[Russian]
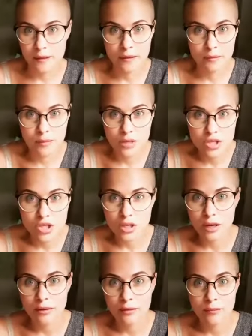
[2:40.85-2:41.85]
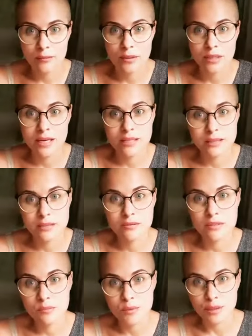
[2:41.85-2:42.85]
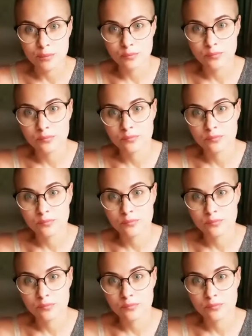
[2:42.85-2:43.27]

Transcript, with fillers: Не пережила предательств, измен.